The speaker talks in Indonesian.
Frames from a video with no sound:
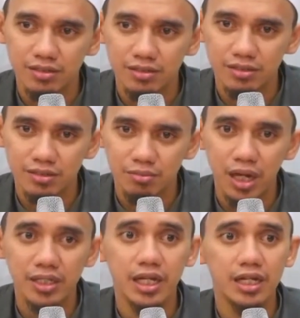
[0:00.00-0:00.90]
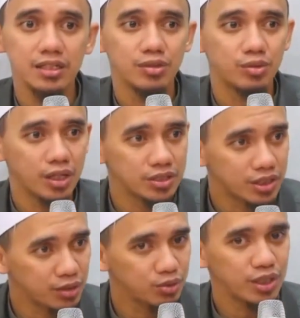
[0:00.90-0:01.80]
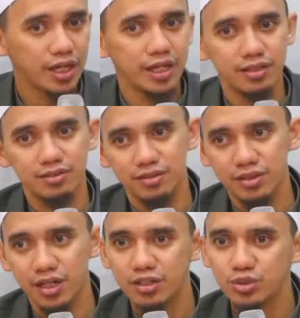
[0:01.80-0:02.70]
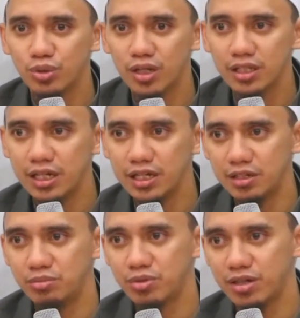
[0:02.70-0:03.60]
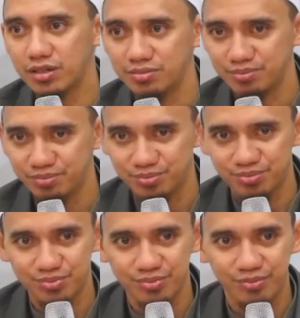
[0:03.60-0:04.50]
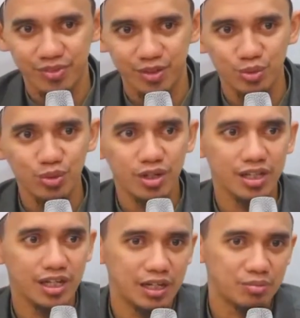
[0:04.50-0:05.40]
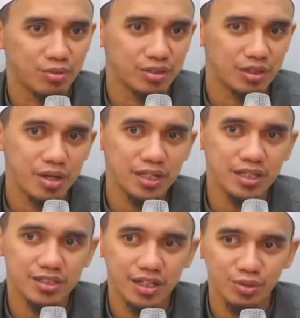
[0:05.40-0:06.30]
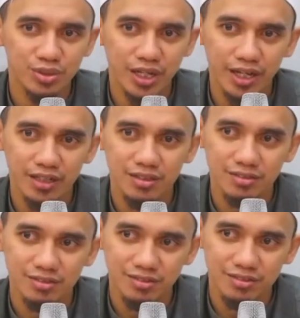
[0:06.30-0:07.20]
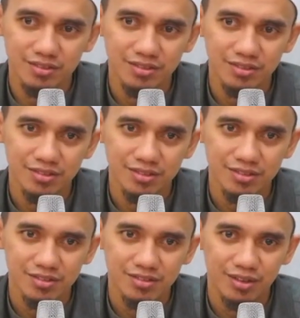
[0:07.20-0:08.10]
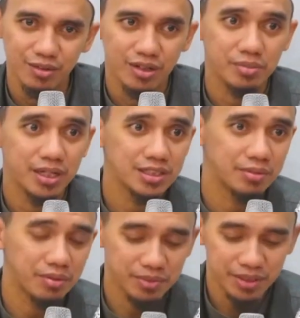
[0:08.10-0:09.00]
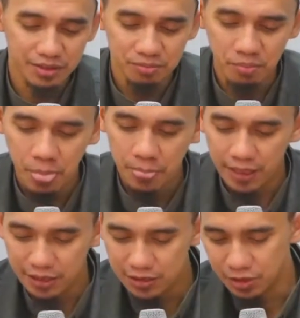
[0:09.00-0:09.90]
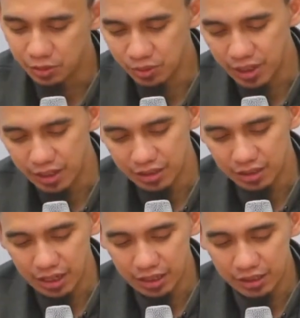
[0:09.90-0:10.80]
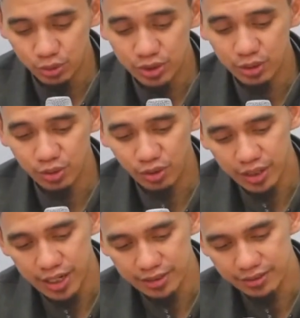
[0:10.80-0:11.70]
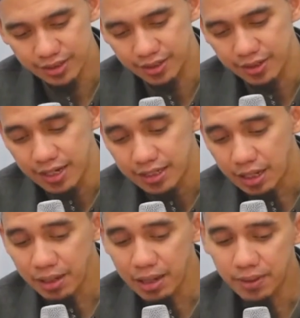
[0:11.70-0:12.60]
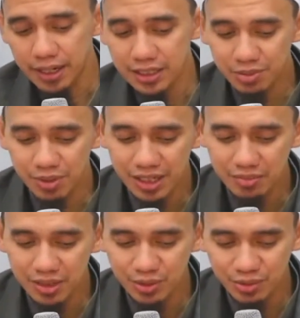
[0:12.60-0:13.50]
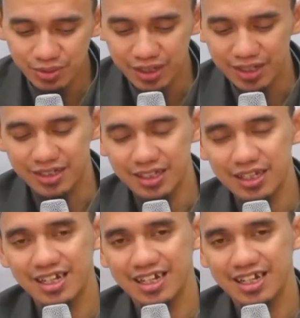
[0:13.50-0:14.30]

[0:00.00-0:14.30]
Bacaannya juga 100 ayat dari surat Ali Imran. Surat Ali Imran dibaca 100 ayat. Luar biasa memang ya. Jadi satu itu satu rakaat. Nah, tapi apakah semacam itu? Nah, tidak.